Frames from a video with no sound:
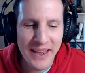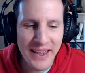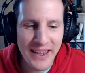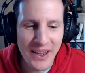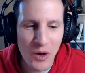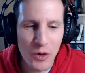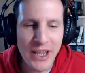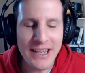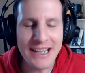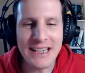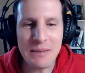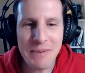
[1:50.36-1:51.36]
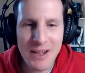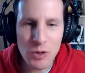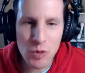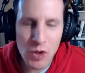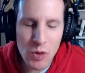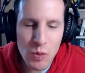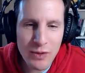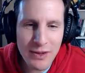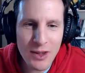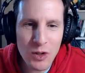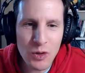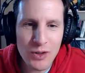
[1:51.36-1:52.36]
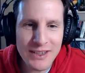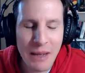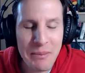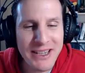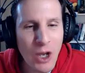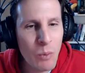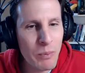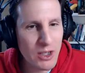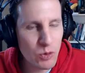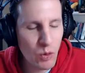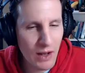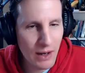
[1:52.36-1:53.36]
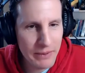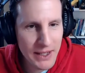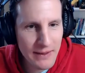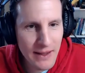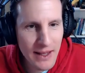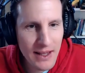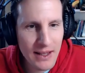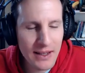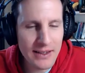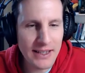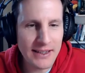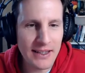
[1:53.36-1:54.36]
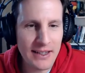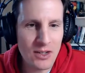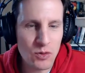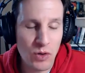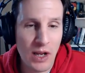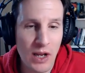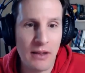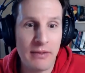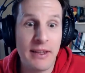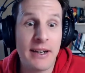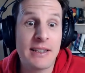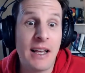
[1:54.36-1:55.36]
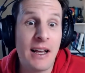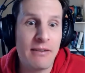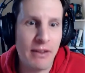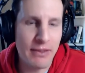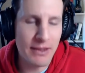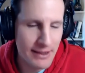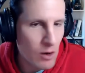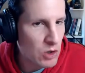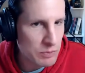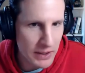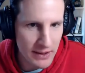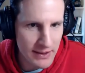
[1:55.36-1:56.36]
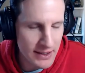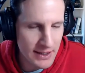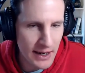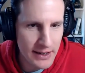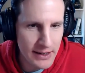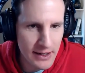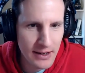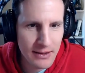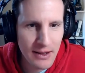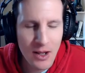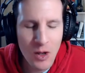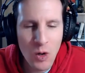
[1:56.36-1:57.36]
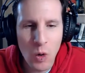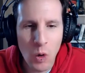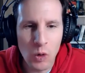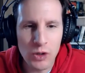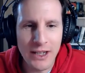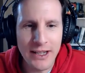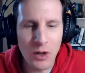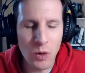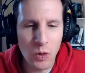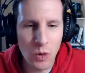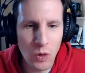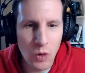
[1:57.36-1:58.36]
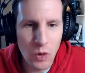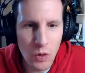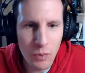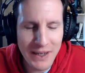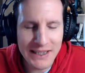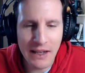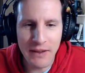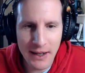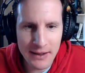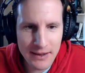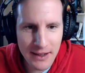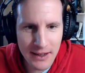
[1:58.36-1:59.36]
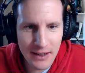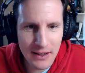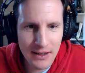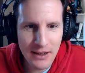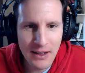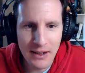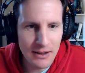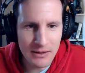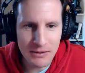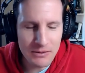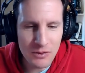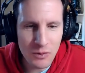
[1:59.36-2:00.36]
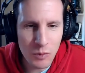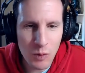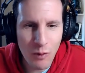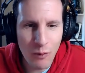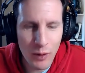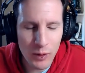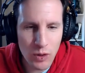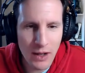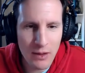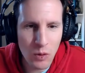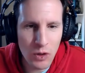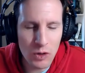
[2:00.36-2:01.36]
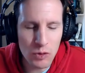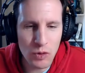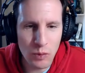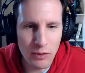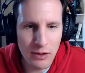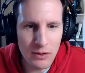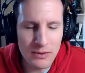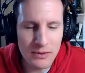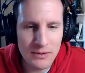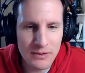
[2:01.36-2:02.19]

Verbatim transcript: Eh, oye, y el tema del sueño lúcido también te acompañó toda la vida, ya tenías una cierta facilidad o experiencias en la niñez, o te llegó más adelante. Eh, ¿Cómo fue tu relación con el sueño lúcido?